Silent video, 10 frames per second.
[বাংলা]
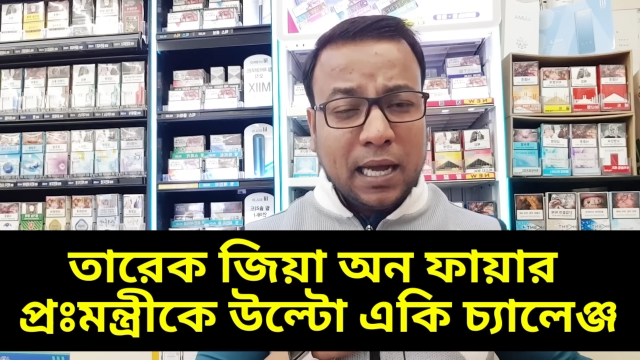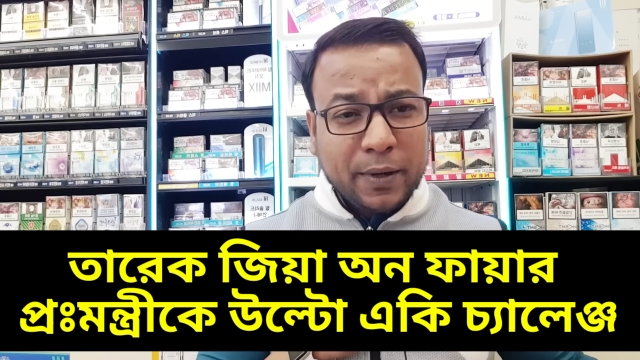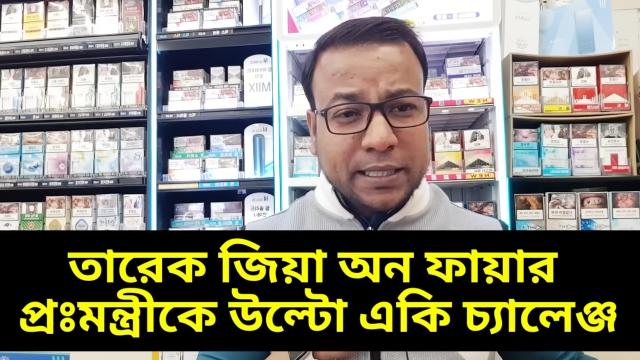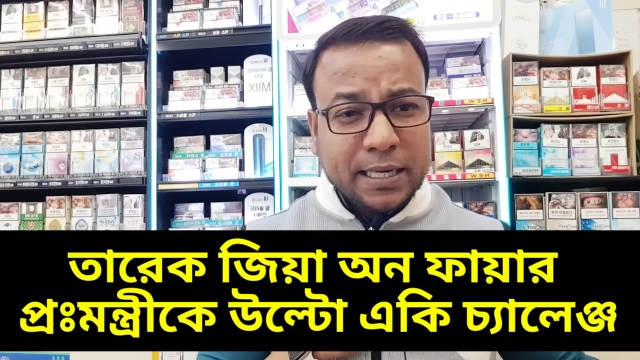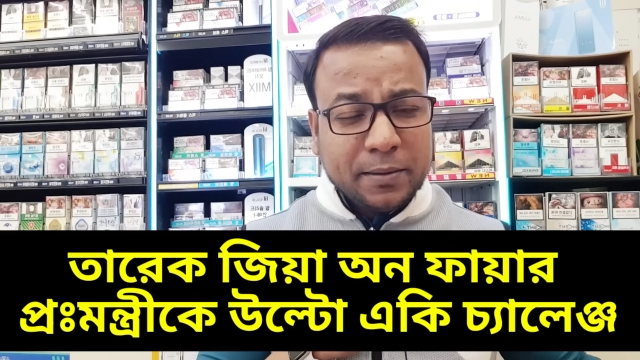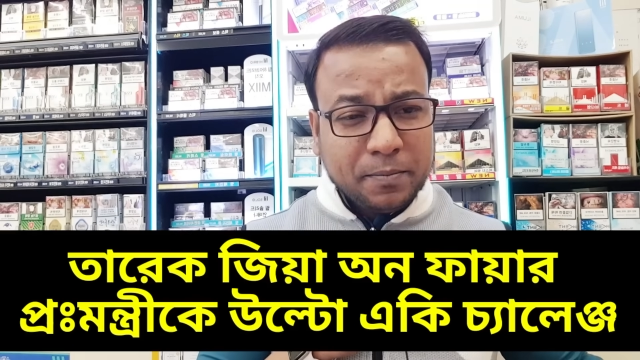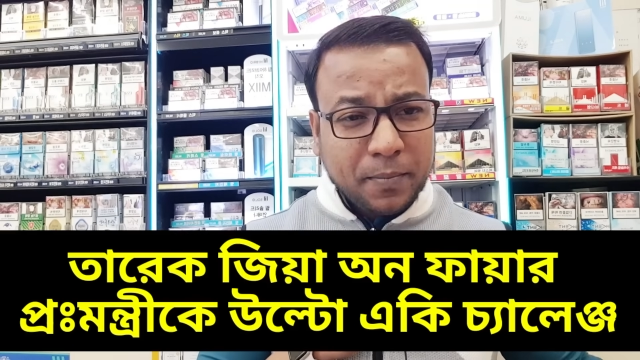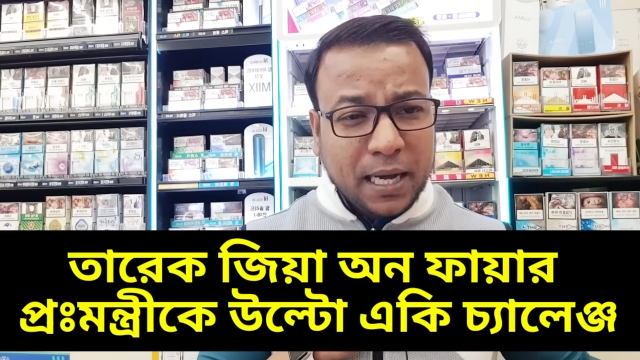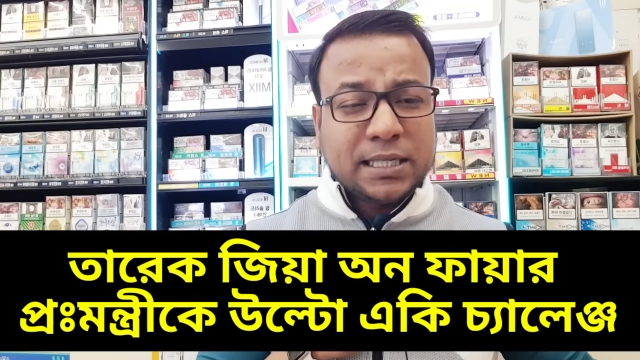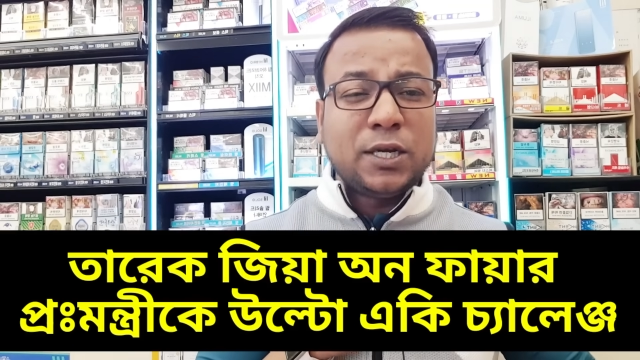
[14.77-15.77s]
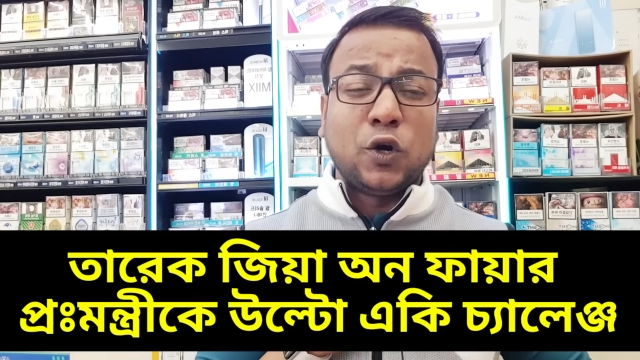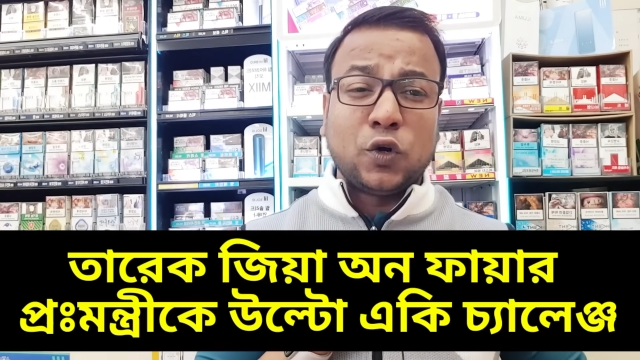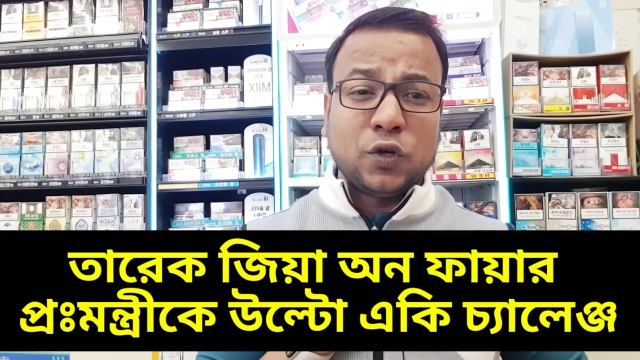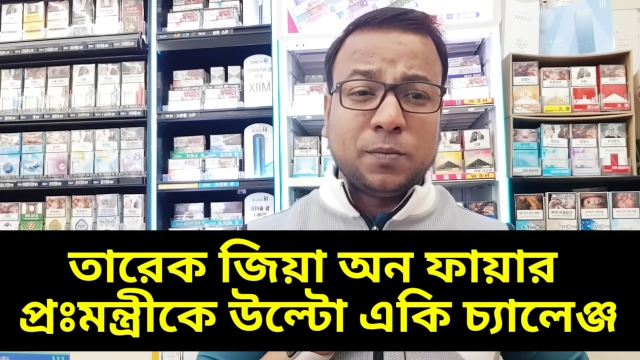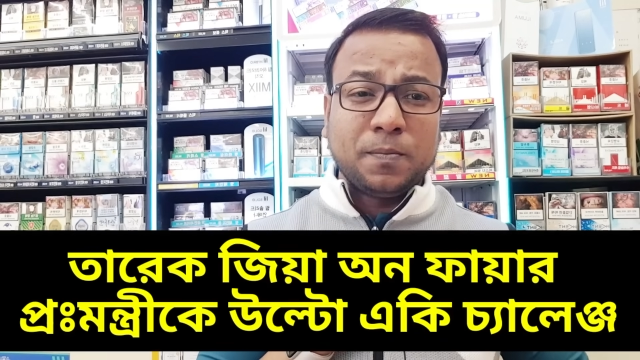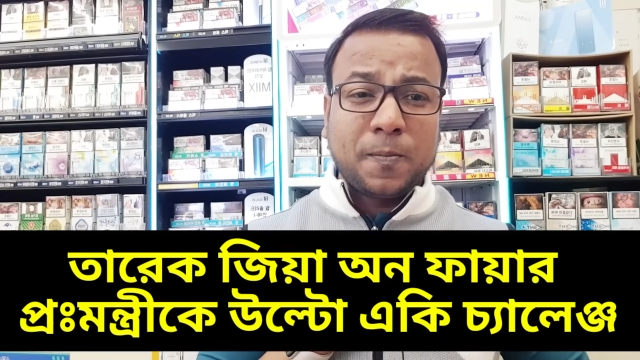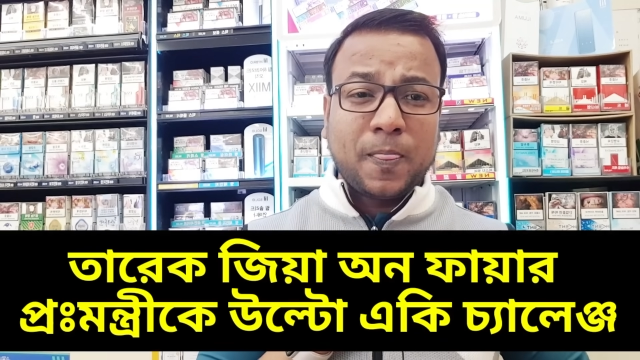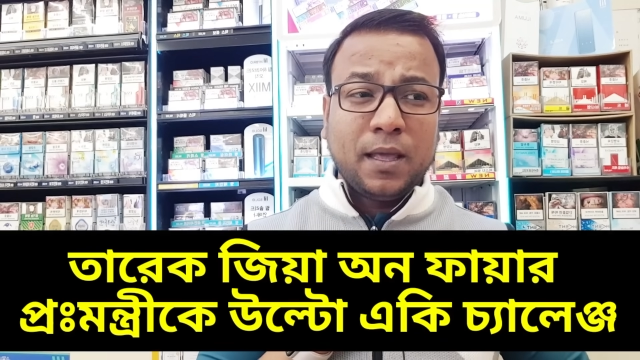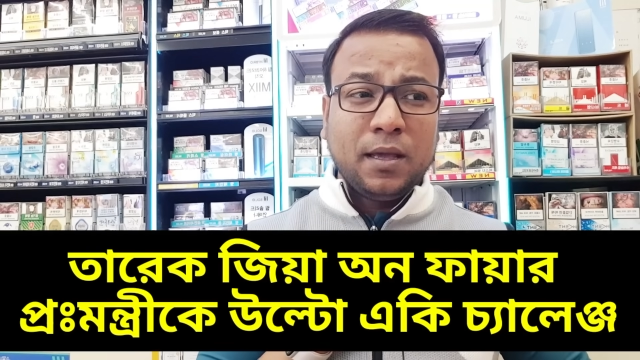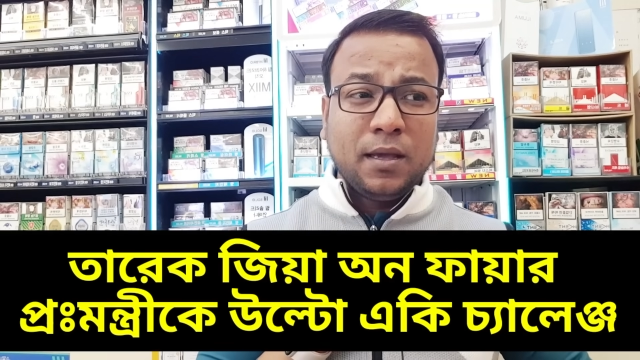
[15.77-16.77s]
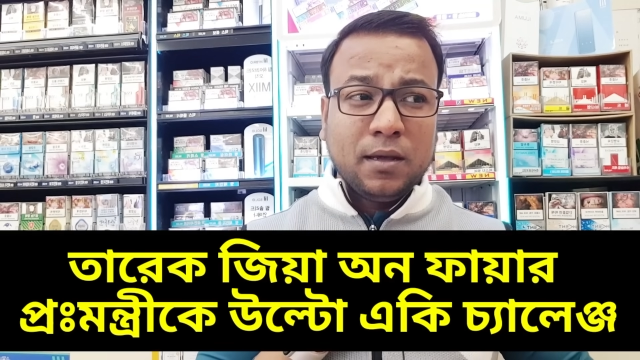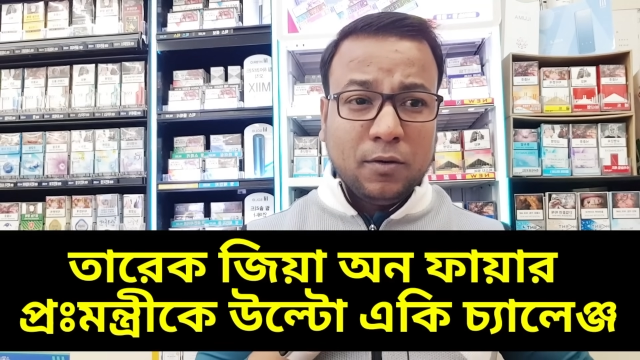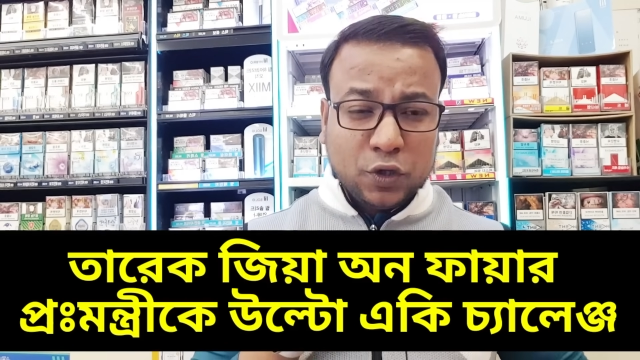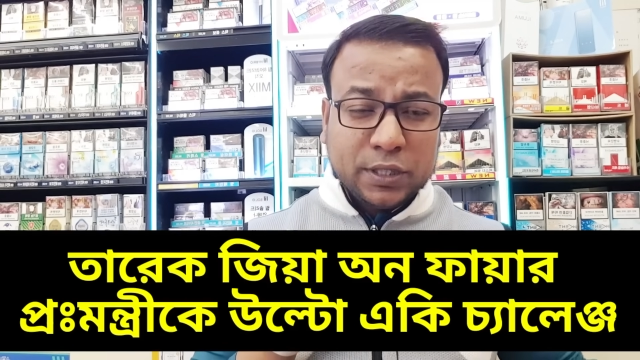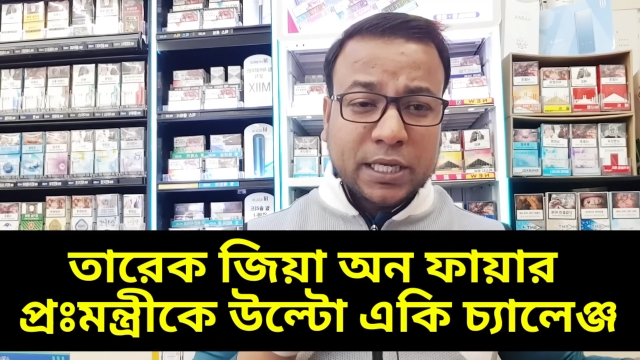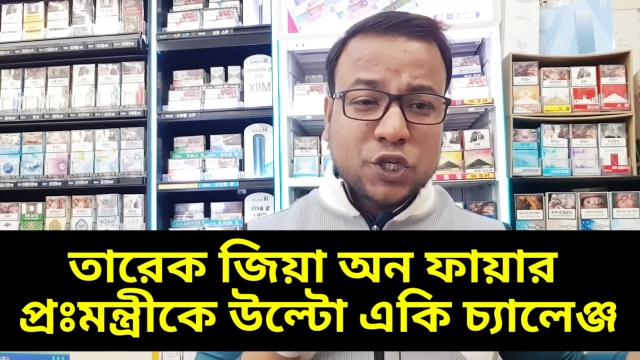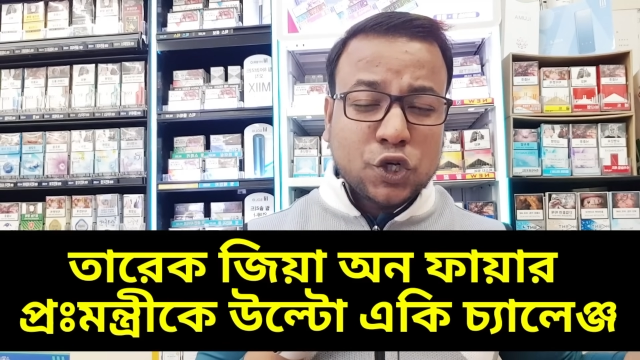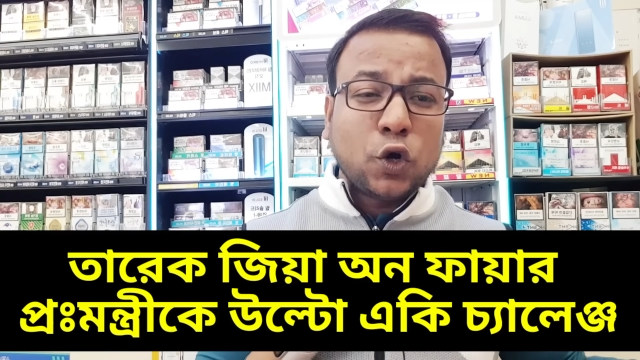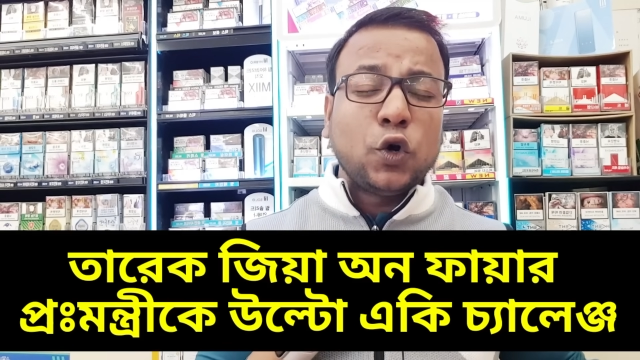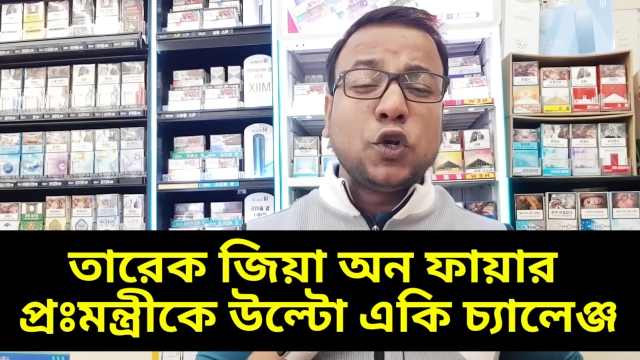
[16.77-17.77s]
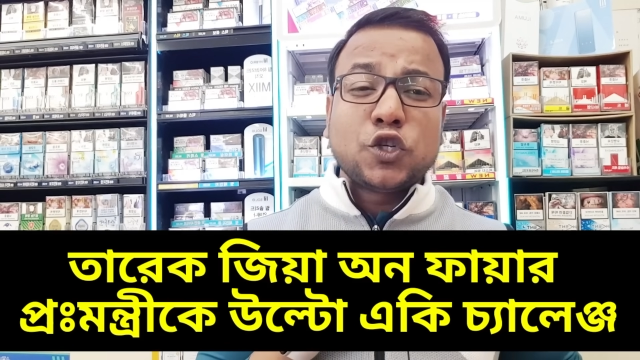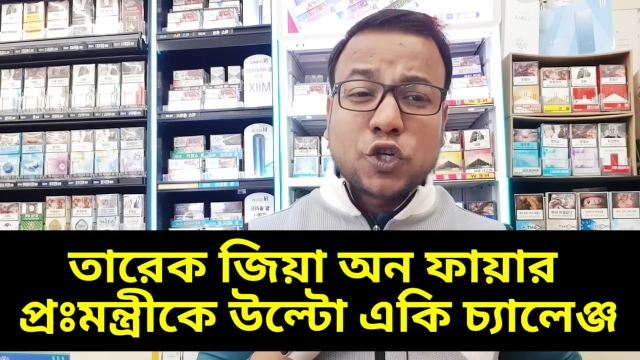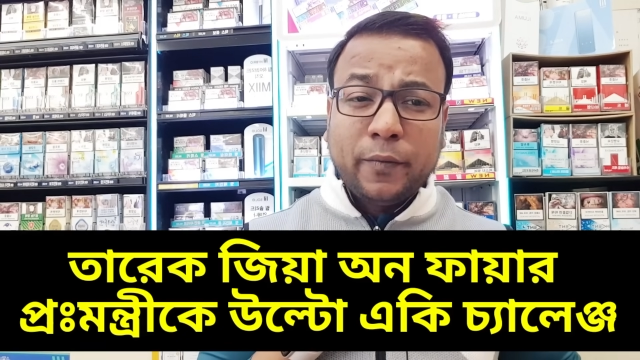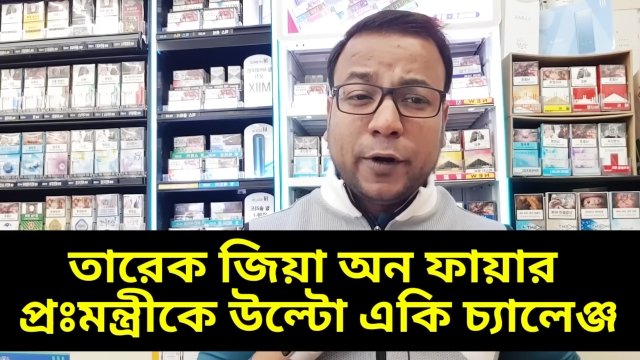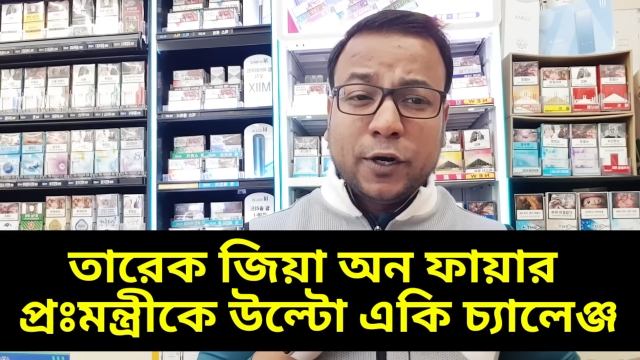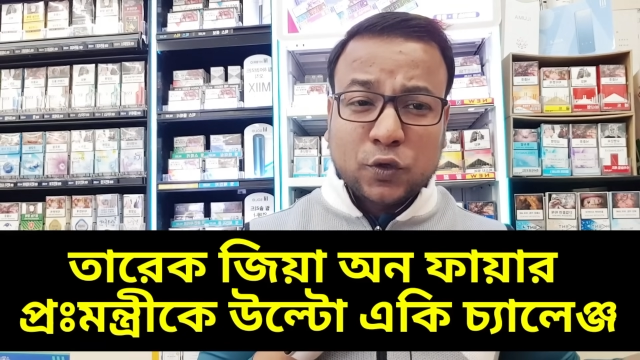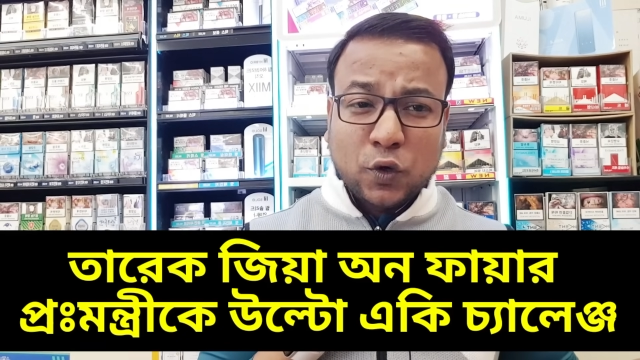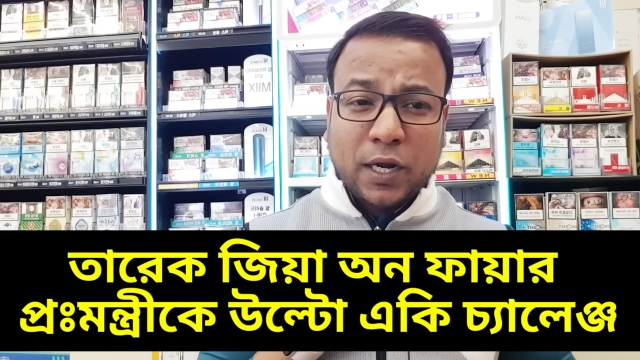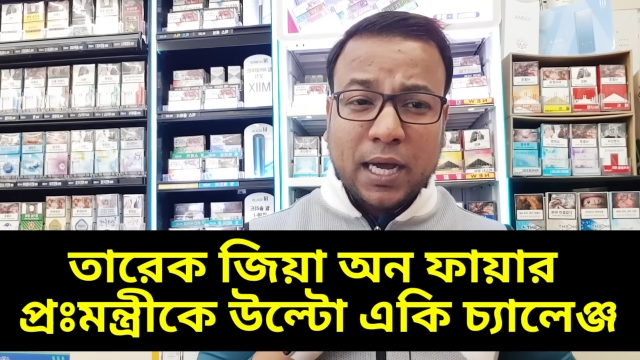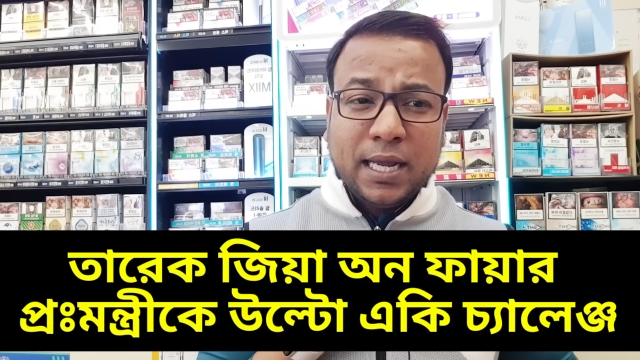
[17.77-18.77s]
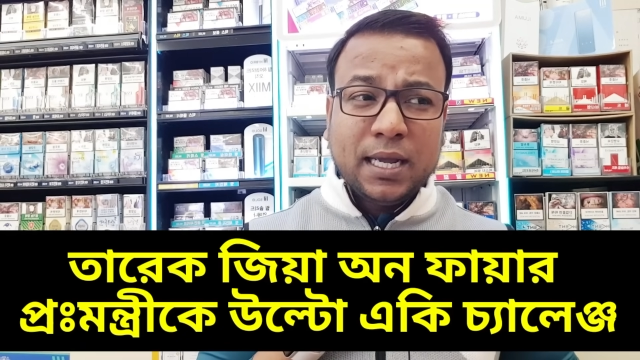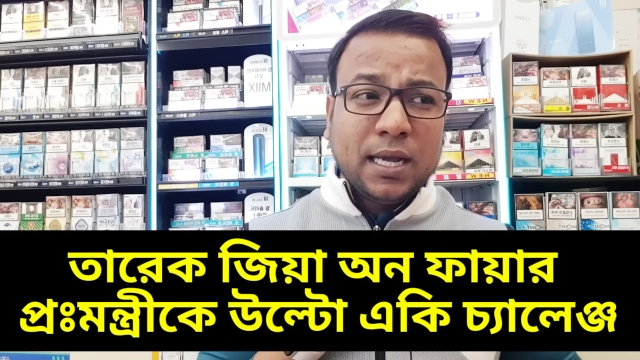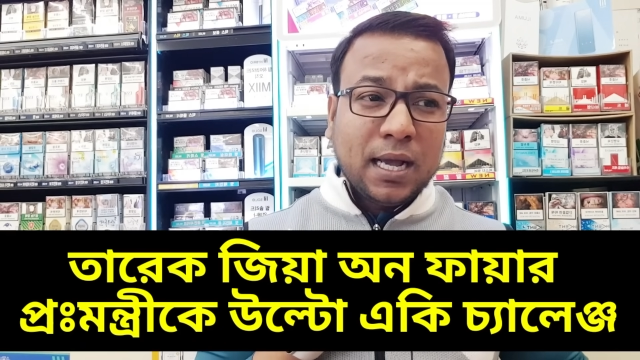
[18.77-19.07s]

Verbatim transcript: আমাদের মাছের অঙ্গন অতীতের সকল সময়ের তুলনায়